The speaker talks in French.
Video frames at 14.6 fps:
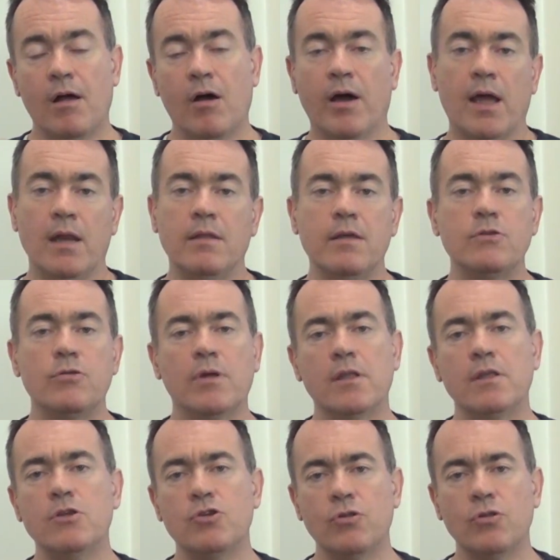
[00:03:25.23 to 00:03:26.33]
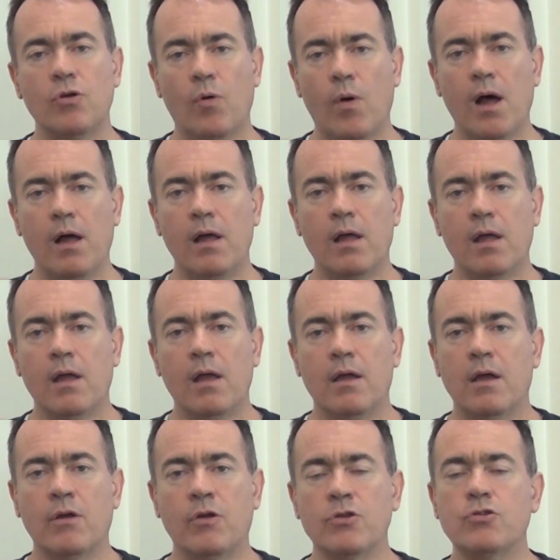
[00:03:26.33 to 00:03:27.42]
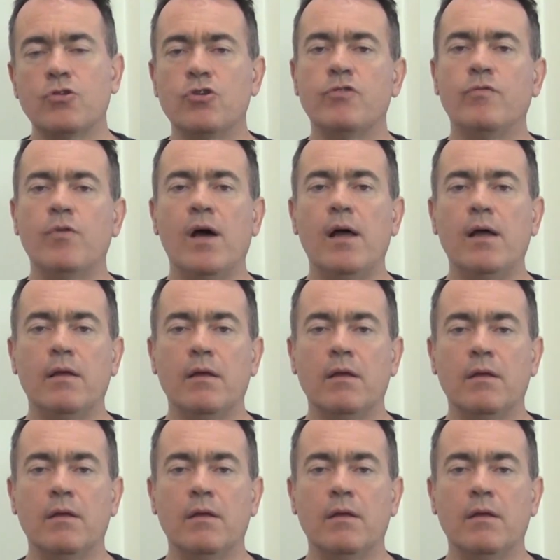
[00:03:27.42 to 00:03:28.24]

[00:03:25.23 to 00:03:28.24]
En réalité, ceux qui disent je ne crois que ce que je vois,